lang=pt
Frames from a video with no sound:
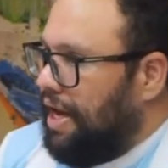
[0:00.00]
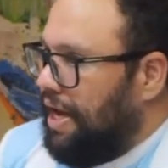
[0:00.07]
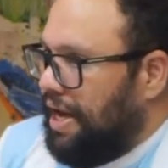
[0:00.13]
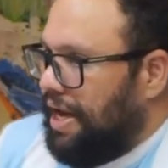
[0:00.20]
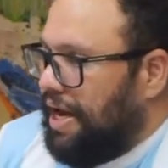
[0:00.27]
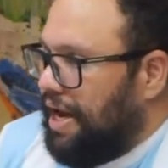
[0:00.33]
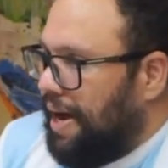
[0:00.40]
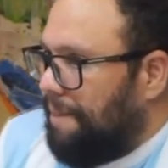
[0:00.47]

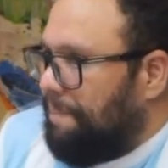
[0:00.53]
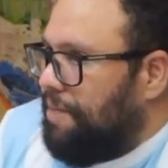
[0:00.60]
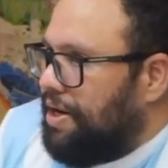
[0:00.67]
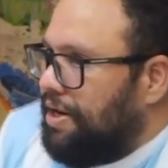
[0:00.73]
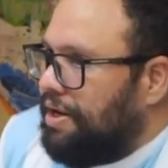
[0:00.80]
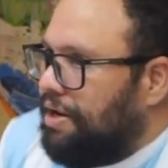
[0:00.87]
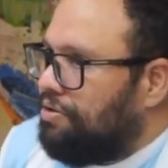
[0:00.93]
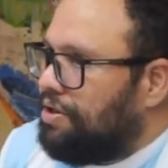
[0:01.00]
é,
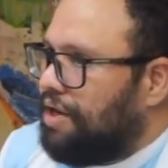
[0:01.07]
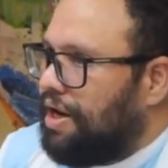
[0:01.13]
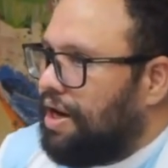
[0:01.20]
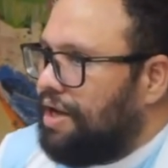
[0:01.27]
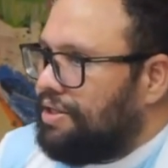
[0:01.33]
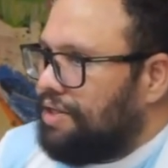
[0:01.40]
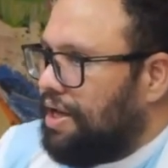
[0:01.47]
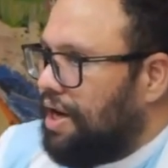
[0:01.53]
abrir na outra
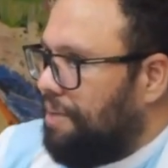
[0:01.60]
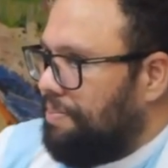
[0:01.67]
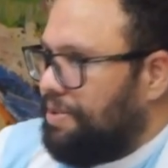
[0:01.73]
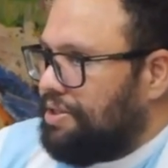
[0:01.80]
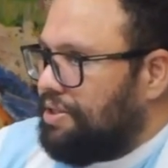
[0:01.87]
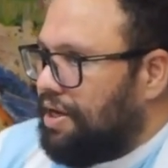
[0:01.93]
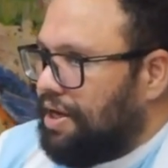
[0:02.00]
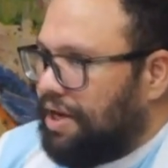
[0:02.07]
casa, é abrir
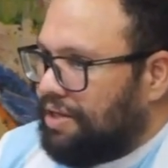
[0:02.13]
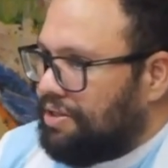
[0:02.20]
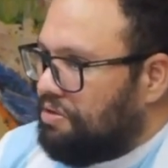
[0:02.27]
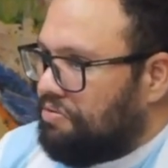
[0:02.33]
essa casa